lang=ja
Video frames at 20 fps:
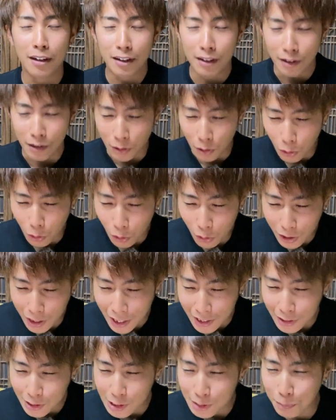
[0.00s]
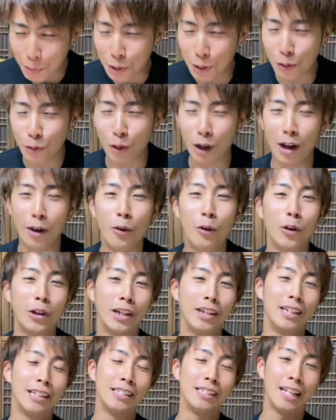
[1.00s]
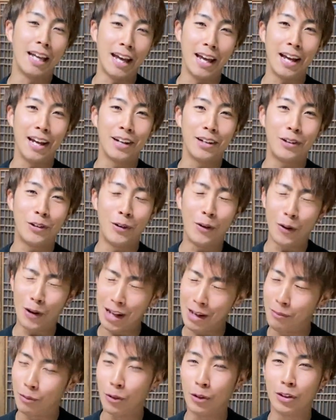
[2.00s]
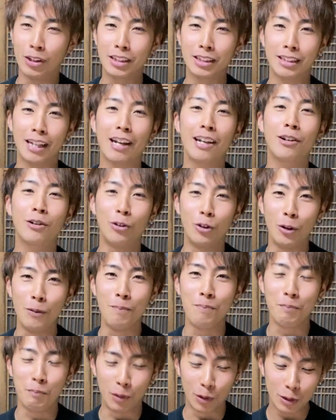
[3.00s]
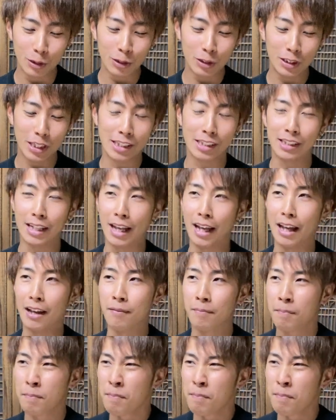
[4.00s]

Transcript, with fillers: ローカルスポットが多いですねこれも最高僕ですね